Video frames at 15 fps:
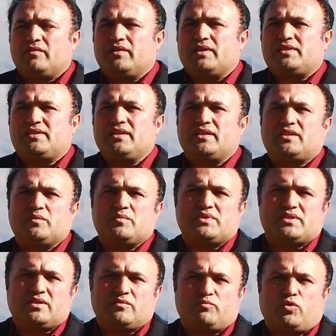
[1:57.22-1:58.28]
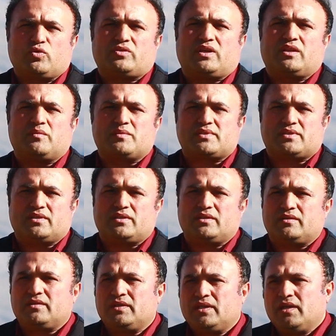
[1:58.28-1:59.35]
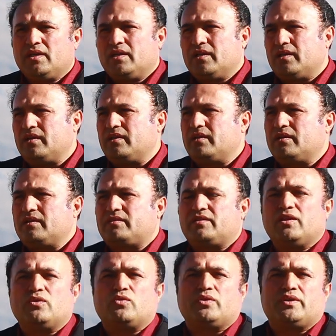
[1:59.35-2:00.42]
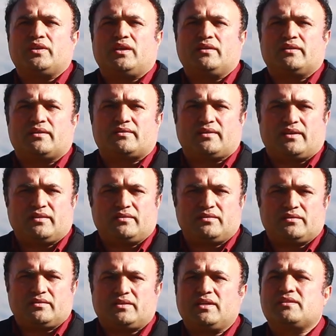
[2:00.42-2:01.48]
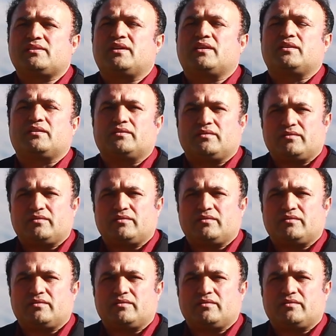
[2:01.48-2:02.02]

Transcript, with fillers: ve Siirt'imizi, Botan'ımızı, e, Tilo'yu anlatan, Kezer